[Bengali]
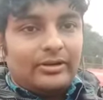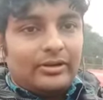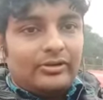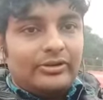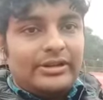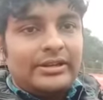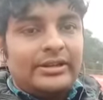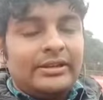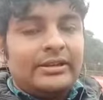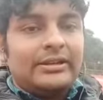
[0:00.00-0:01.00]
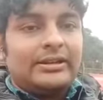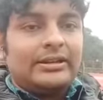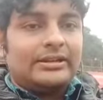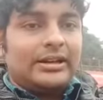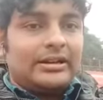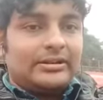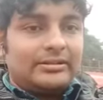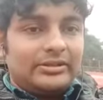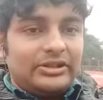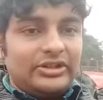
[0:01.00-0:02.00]
অলরেডি তার
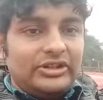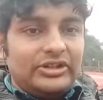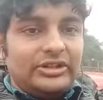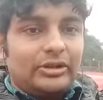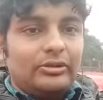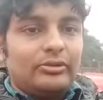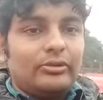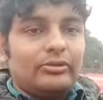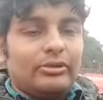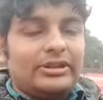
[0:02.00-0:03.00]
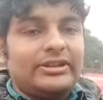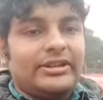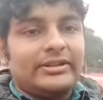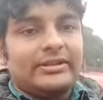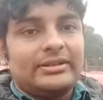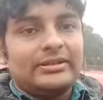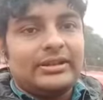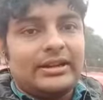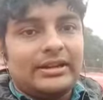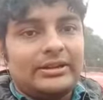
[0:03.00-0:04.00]
নিচে যে দলগুলো রয়েছে
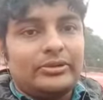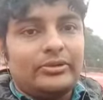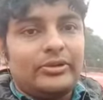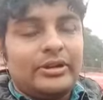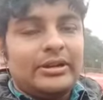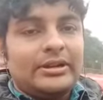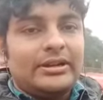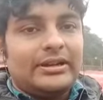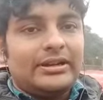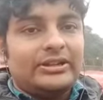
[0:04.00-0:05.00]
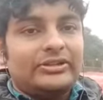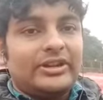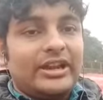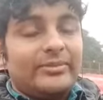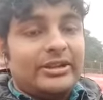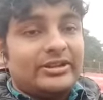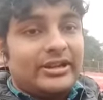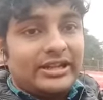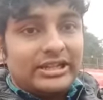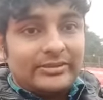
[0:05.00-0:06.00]
তারা কিন্তু চাইবে আজকে
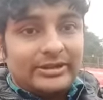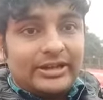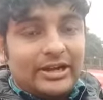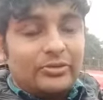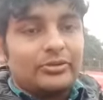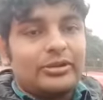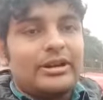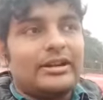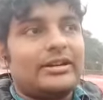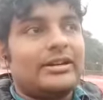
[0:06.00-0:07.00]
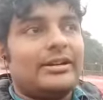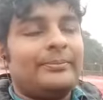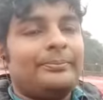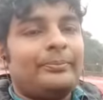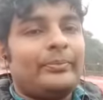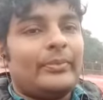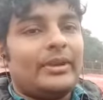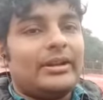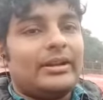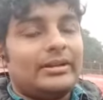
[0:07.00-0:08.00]
হায়দ্রাবাদ হারুক আর
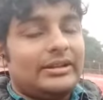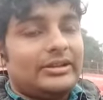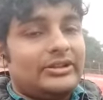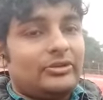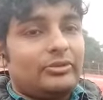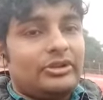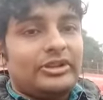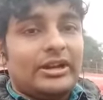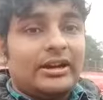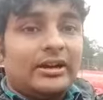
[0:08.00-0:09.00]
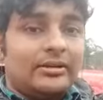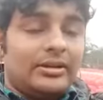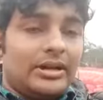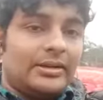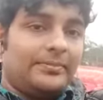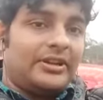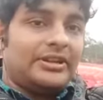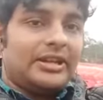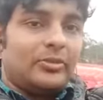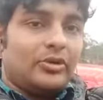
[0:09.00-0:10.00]
তার নিচে ওড়িশা
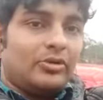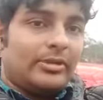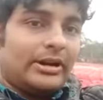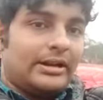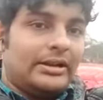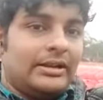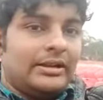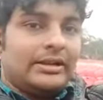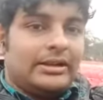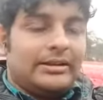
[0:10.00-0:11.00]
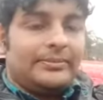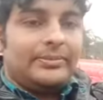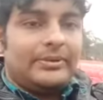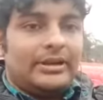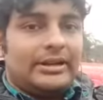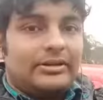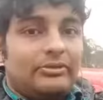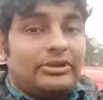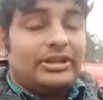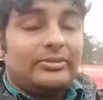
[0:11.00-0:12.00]
এটিকে মোহনবাগান এরা
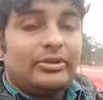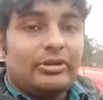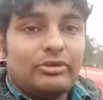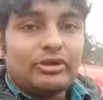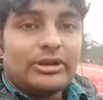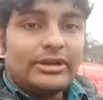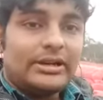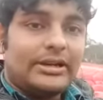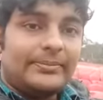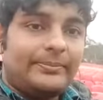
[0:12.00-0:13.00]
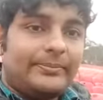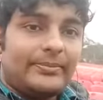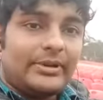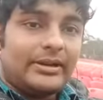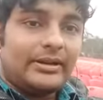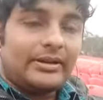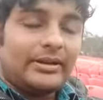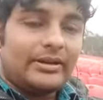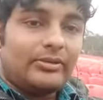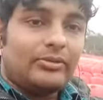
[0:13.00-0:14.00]
রয়েছে এবং অবশ্যই
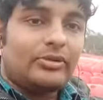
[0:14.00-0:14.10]
কোনো